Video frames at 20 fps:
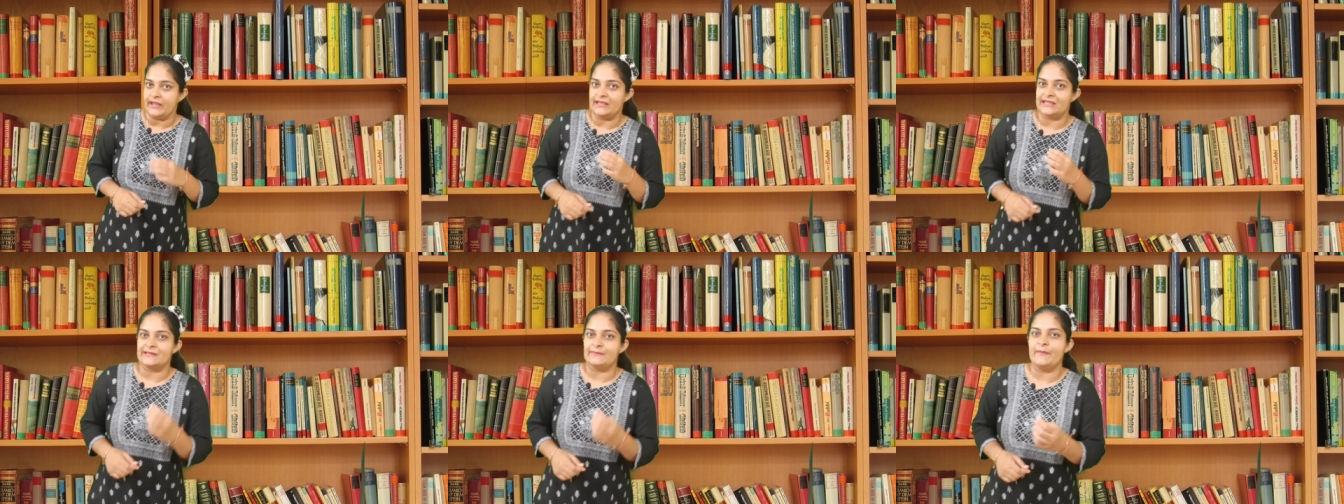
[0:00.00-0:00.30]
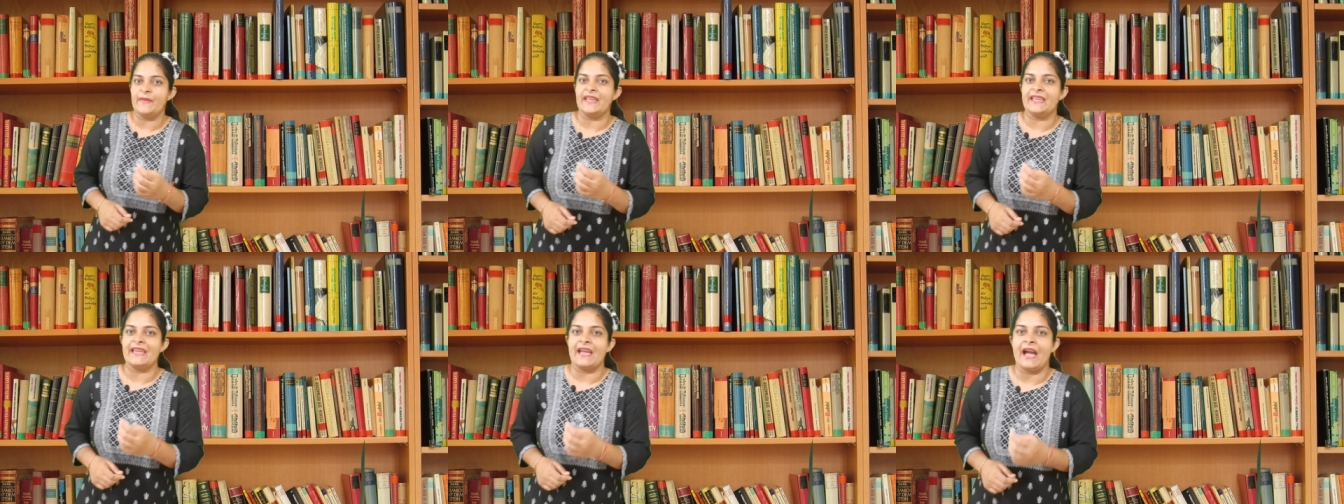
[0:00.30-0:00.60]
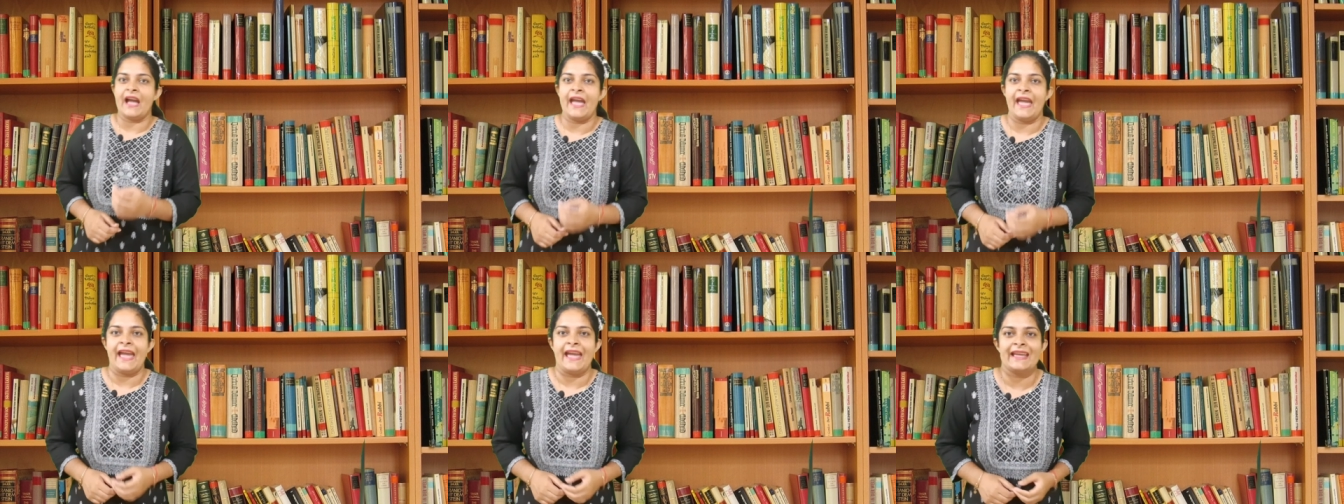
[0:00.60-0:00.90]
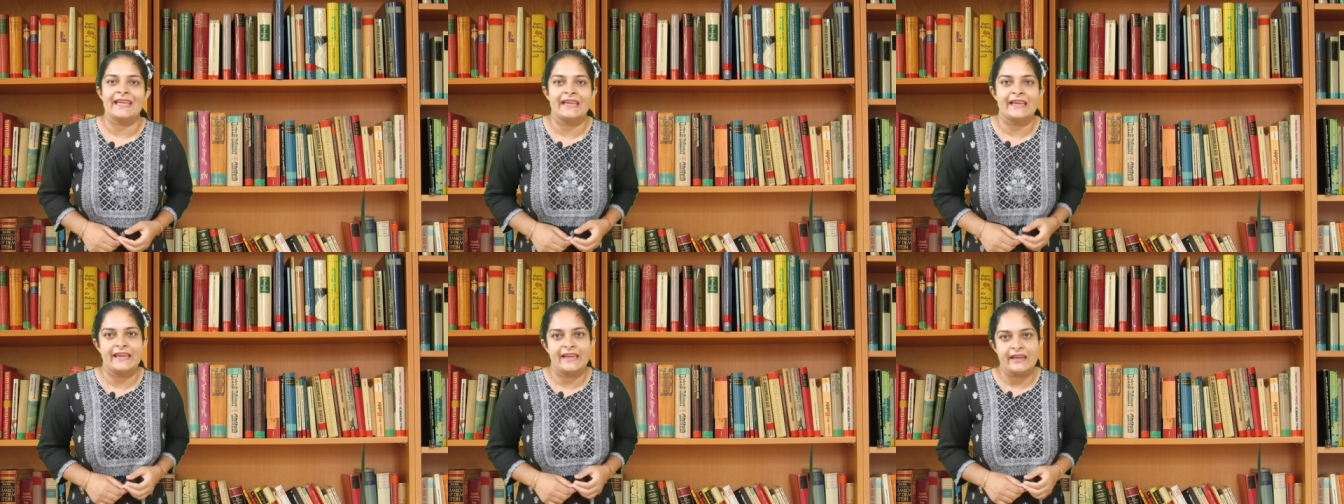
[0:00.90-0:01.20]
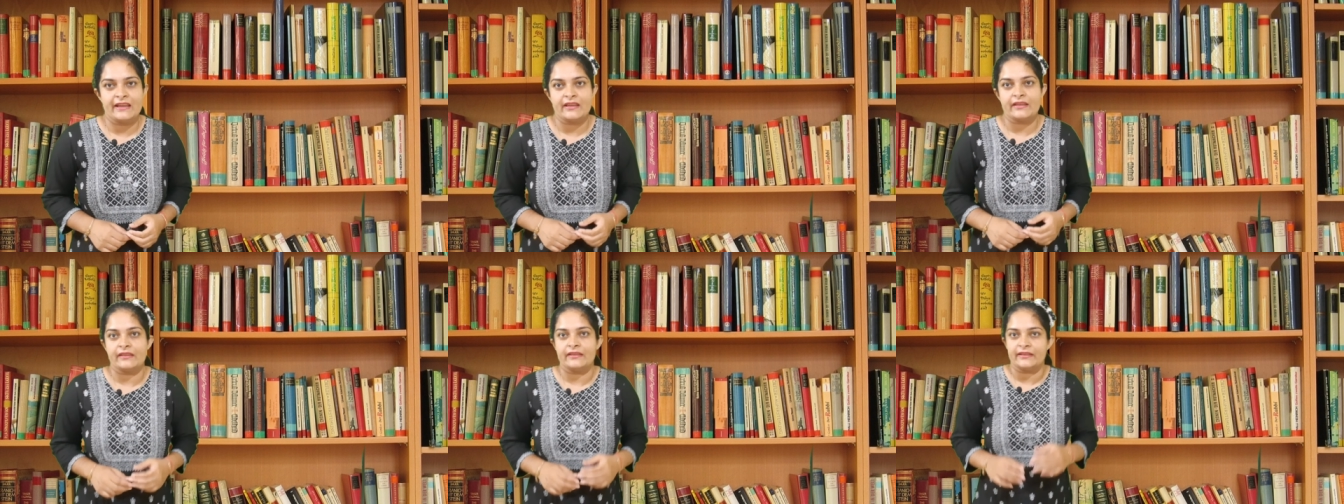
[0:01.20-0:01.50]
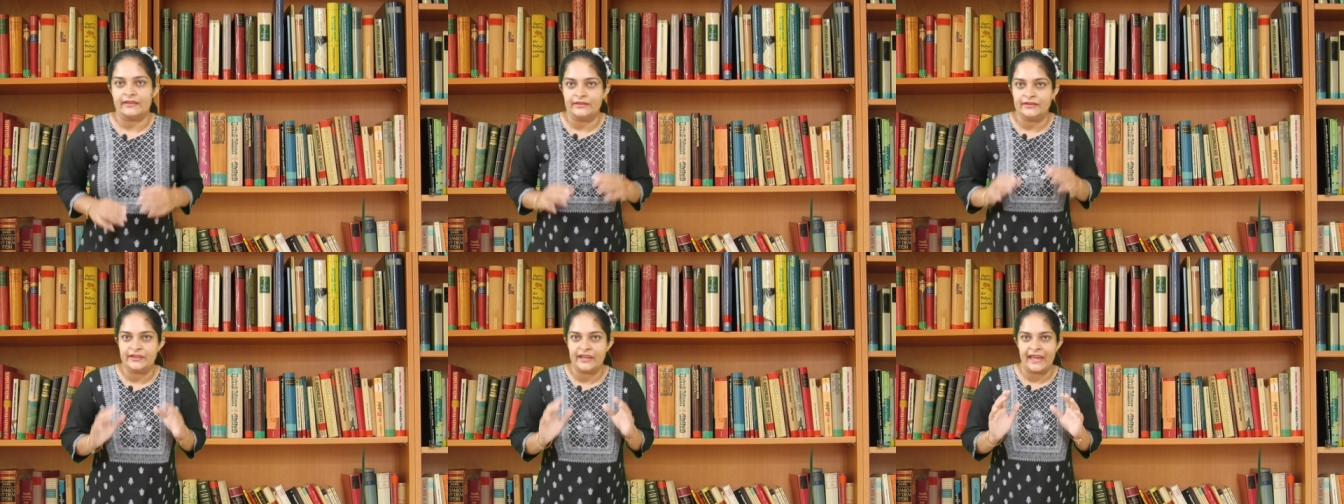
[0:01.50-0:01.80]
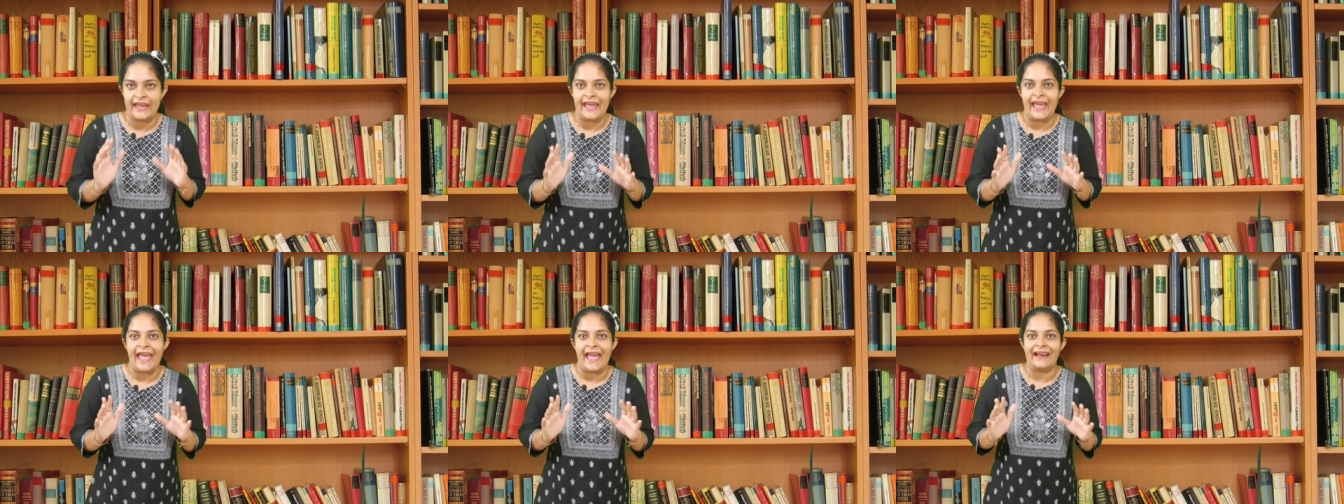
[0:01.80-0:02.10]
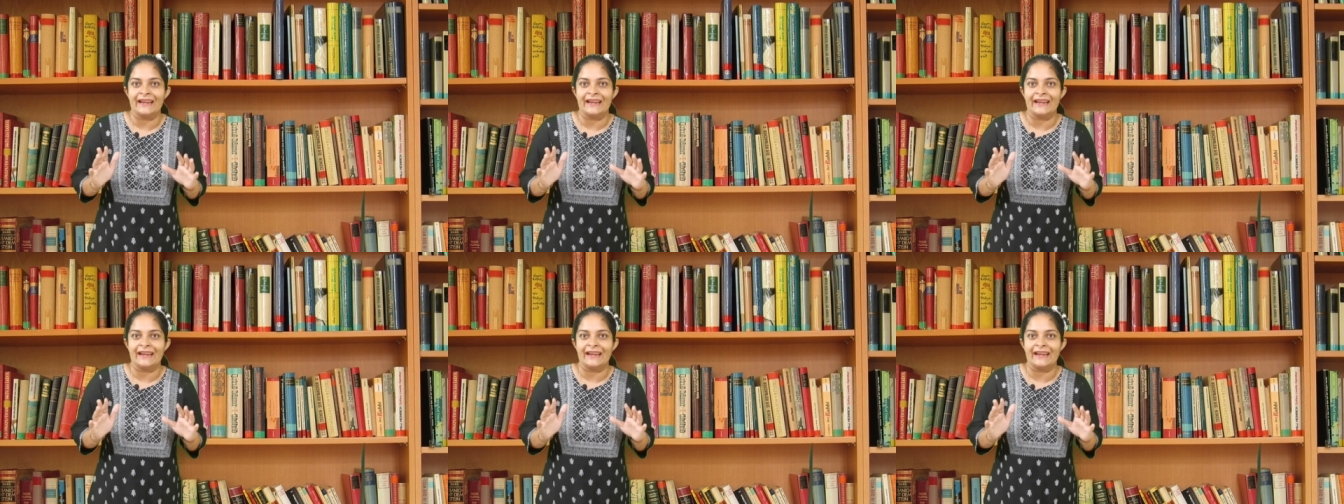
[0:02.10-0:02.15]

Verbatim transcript: इसमें क्या है कि ये